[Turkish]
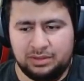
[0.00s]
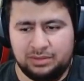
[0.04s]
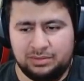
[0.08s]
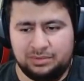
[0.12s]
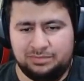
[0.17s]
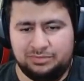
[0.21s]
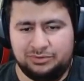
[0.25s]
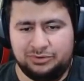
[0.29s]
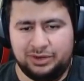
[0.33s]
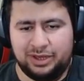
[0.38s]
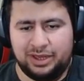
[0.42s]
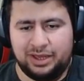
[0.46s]

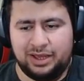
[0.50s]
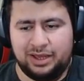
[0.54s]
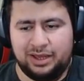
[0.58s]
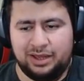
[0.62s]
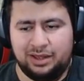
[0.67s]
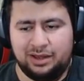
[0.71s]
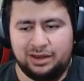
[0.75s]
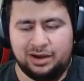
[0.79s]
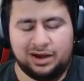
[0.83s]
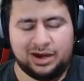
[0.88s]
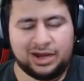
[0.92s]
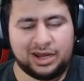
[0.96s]
Bu ne ya?
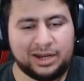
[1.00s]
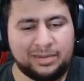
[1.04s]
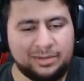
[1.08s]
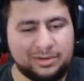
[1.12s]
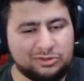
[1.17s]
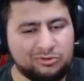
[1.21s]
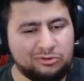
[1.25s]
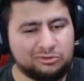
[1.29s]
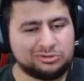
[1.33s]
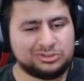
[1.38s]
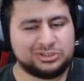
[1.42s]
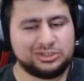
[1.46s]
Araba
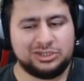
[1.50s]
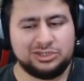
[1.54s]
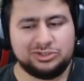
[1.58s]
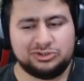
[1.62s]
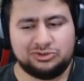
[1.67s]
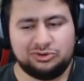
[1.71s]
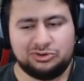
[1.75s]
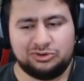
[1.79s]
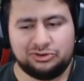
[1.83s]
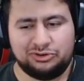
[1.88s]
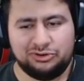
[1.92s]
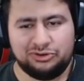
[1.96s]
90'ı
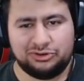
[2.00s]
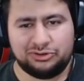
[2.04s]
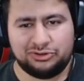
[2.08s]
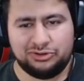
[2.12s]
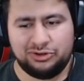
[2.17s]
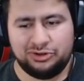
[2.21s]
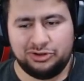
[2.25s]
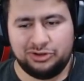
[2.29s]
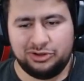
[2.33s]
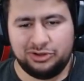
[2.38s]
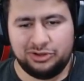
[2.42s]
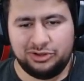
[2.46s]
zor
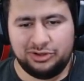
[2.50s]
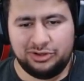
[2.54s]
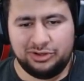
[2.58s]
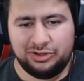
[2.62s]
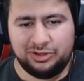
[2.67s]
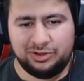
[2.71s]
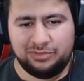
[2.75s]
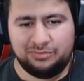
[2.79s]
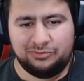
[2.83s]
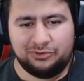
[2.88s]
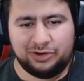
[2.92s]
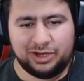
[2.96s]
gördü.
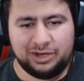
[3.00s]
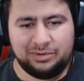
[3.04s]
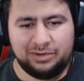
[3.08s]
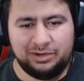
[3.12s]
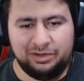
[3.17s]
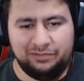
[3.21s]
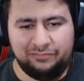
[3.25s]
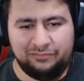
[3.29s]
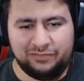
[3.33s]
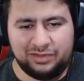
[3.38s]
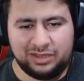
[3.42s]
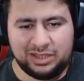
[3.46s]
Bu
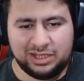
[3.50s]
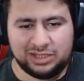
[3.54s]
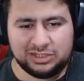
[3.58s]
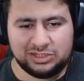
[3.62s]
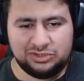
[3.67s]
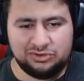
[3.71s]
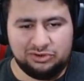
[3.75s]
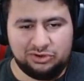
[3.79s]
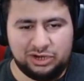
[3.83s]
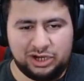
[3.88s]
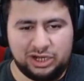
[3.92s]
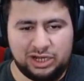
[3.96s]
arabanın
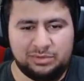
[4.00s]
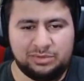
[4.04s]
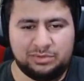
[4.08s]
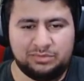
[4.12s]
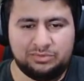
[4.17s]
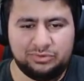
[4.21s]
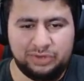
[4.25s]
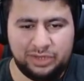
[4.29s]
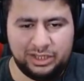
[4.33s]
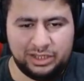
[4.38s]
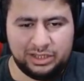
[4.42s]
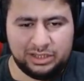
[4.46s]
vitesi yok galiba.
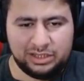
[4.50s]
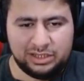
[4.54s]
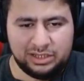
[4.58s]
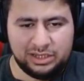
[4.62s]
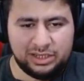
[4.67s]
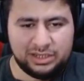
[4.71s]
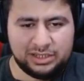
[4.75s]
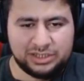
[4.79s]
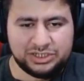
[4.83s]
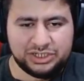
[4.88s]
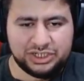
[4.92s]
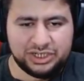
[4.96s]
Bu neydi?
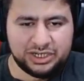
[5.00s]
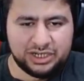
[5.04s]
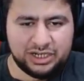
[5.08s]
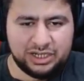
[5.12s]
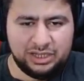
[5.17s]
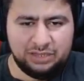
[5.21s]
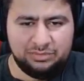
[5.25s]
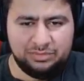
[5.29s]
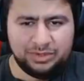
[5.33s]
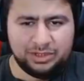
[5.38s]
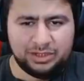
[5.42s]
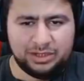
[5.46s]
E,
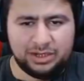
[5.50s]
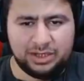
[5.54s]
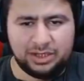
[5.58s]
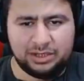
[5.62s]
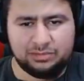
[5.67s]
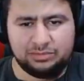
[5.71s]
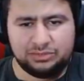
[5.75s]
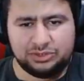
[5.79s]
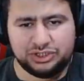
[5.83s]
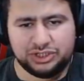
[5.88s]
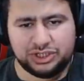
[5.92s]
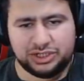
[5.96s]
Cereyanlı mıydı?
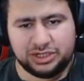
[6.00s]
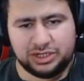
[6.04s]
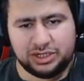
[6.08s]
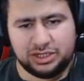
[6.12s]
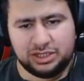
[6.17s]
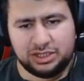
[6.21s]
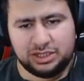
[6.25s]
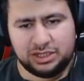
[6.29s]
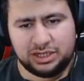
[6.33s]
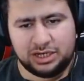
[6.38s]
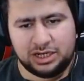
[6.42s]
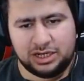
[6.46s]
Neydi bu?
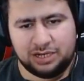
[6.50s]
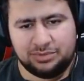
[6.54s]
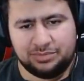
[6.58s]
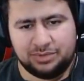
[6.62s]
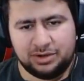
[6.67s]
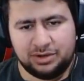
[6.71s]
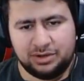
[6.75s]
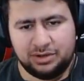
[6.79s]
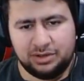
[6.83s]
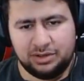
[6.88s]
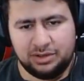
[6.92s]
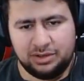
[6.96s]
Cereyanlıydı galiba.
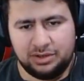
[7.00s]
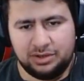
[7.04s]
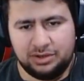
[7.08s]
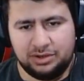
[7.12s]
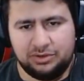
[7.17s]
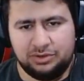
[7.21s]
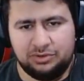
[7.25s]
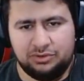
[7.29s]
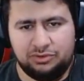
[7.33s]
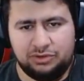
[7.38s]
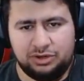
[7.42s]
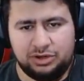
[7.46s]

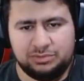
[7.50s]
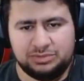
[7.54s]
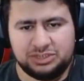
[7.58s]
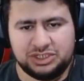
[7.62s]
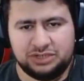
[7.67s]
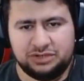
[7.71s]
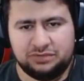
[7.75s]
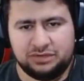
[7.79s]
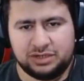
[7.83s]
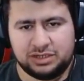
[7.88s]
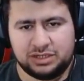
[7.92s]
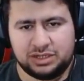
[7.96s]
Öyle bir
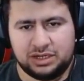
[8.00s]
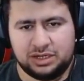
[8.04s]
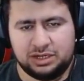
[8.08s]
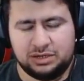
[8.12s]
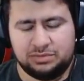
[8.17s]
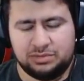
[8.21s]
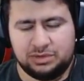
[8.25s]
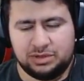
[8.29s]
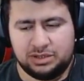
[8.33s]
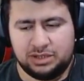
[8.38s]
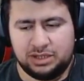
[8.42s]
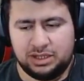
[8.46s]
şey vardı
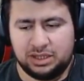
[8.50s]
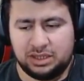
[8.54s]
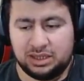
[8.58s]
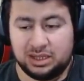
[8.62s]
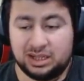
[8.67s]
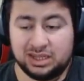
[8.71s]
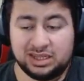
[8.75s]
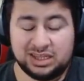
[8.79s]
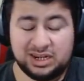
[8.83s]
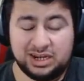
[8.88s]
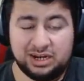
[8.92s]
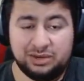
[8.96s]
galiba. Ne
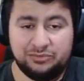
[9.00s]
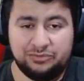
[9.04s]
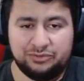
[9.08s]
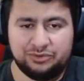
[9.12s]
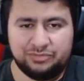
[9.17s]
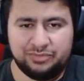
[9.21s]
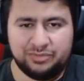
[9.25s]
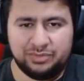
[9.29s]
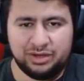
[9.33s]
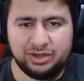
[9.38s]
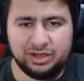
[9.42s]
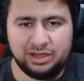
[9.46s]

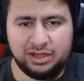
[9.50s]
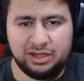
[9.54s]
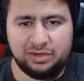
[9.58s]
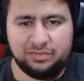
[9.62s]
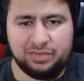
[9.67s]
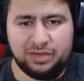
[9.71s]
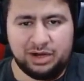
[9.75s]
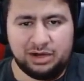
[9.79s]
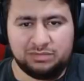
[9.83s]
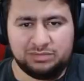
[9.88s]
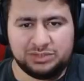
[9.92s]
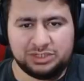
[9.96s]
hatırlamıyorum.
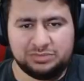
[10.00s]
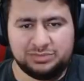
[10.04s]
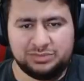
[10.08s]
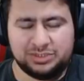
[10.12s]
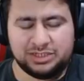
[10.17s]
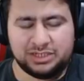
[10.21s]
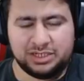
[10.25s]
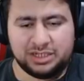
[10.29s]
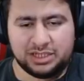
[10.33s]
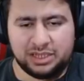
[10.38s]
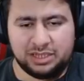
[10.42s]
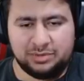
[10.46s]
Bakmıştım
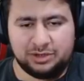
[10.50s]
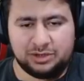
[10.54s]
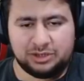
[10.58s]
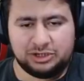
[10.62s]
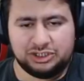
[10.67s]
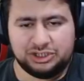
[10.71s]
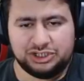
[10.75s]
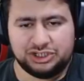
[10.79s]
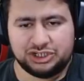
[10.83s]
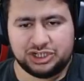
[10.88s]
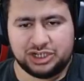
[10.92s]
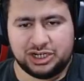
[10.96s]
internette ben.
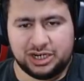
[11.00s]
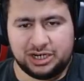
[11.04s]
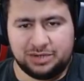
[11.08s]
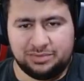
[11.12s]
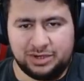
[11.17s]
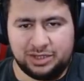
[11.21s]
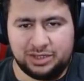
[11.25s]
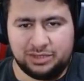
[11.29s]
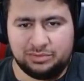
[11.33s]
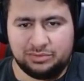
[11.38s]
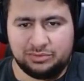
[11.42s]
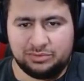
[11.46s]
Küçücük
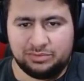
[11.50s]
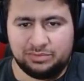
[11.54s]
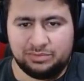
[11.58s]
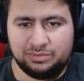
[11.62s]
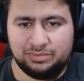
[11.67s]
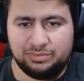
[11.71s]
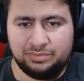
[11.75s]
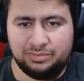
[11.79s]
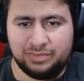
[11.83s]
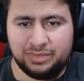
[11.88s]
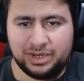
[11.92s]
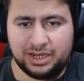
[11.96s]
arabaydı bu.
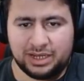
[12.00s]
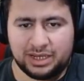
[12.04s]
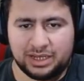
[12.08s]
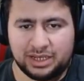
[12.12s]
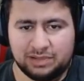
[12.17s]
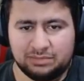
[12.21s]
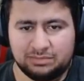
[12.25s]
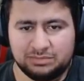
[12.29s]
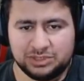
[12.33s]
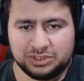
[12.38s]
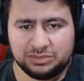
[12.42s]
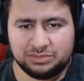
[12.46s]
Merak
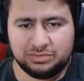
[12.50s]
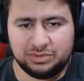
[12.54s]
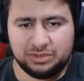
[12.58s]
etmiştim.